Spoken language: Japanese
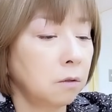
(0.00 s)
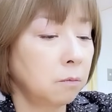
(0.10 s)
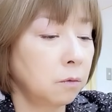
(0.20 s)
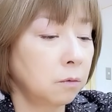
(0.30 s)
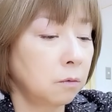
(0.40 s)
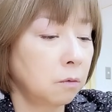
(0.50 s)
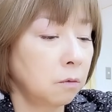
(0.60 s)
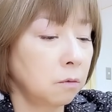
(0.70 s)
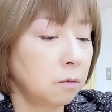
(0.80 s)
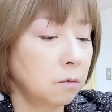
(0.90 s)
と思うと、
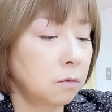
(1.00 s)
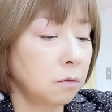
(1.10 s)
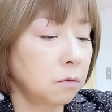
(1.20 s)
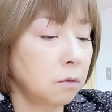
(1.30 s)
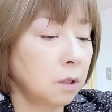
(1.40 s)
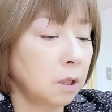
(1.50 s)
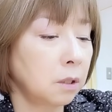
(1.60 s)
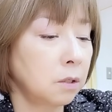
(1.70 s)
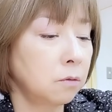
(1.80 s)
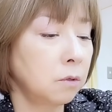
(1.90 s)
ほんのちょっとだけ
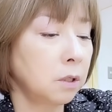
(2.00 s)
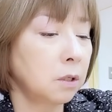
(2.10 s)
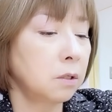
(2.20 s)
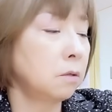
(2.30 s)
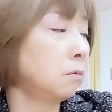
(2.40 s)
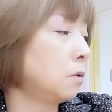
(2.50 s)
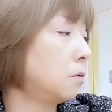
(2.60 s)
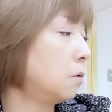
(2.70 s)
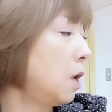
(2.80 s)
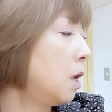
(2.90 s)
私乳液足しちゃうんで
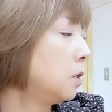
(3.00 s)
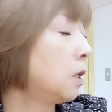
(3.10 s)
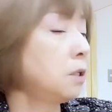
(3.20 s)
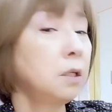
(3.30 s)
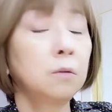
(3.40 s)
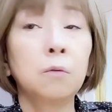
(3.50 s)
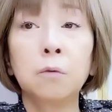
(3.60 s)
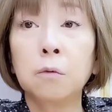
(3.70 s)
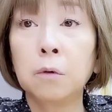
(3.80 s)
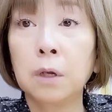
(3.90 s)
す。さっちゃん
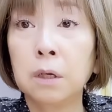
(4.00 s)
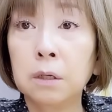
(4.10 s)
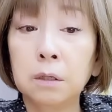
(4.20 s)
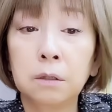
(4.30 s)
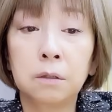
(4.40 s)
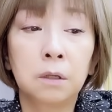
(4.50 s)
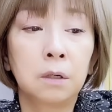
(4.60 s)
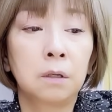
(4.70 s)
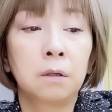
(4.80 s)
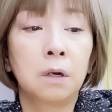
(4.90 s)
どうこれ。
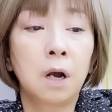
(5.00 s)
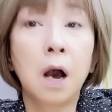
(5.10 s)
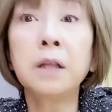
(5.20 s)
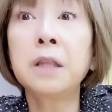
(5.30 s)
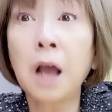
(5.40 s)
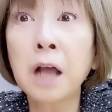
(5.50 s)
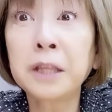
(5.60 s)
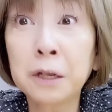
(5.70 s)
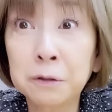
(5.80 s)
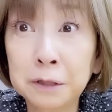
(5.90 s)
合って
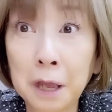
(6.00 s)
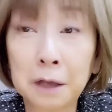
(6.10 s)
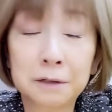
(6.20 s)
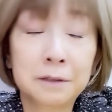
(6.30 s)
るって。